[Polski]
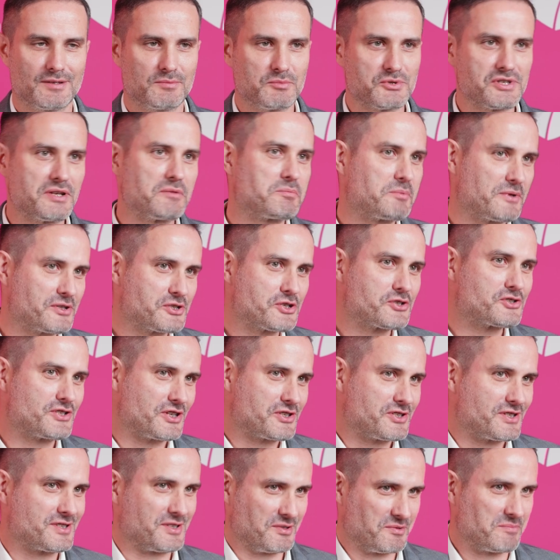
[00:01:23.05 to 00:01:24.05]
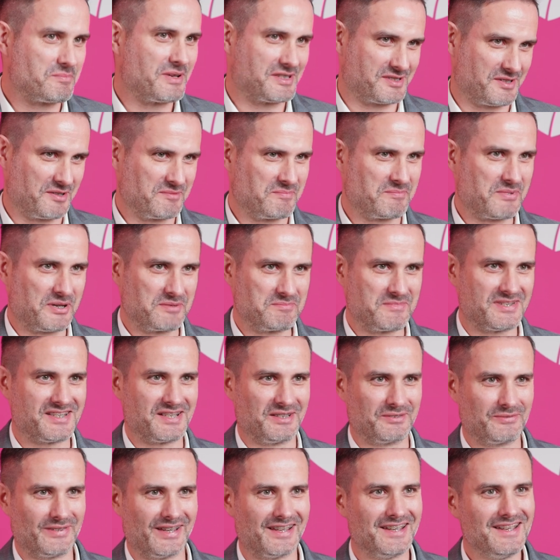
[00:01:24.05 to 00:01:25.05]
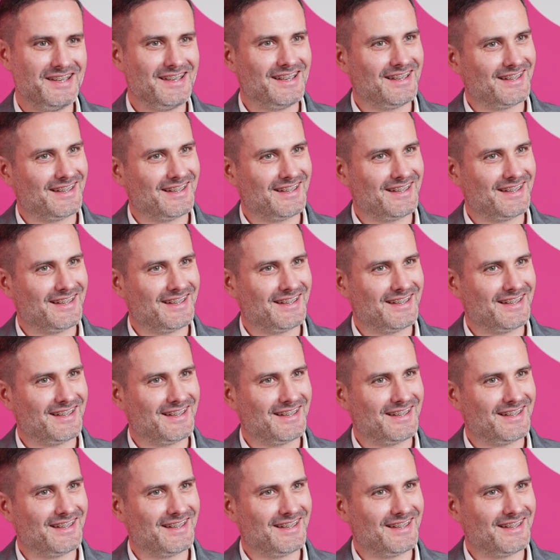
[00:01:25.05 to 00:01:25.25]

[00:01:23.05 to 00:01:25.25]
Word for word: Można by powiedzieć, dzieci są bezkompromisowe.